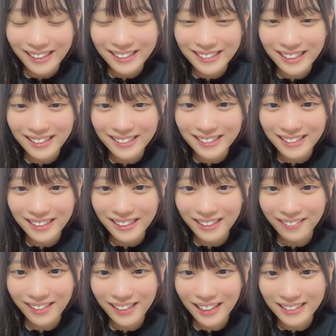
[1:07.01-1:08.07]
らず抜いて食
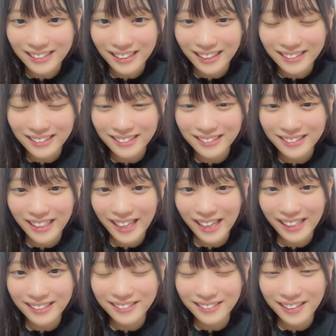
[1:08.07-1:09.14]
べれないし話しにくいえー、
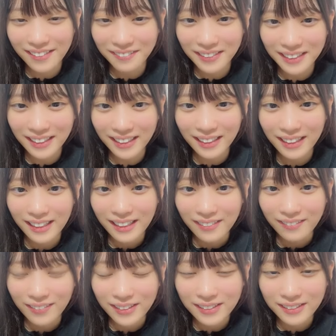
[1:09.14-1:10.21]
それはまた
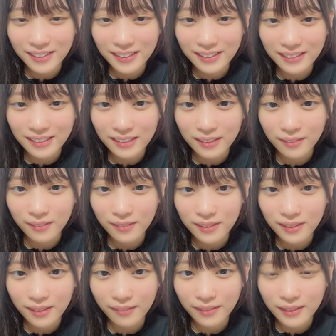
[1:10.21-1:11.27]
別の話だけど
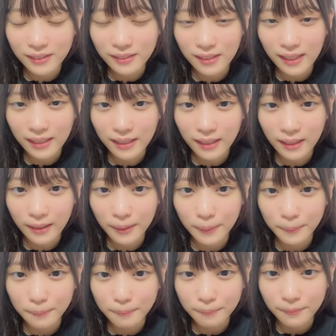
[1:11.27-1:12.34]
それは辛いね
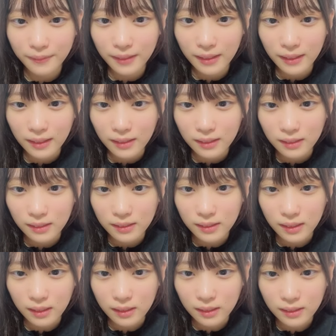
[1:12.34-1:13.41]

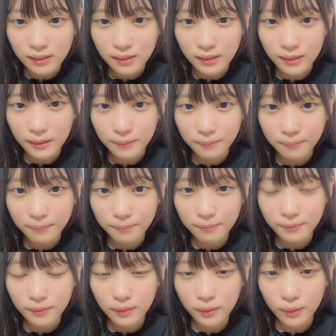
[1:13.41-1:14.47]
確かに確かに
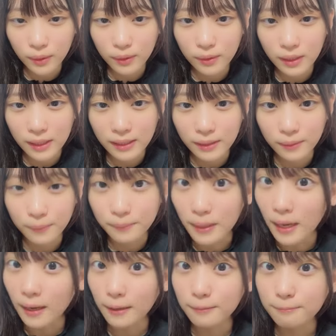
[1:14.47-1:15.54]
土曜のエディオン
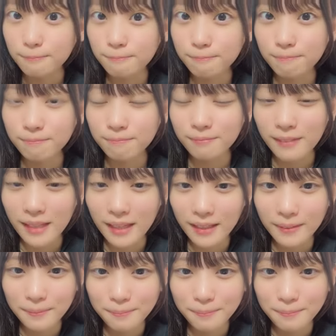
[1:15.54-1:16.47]
あね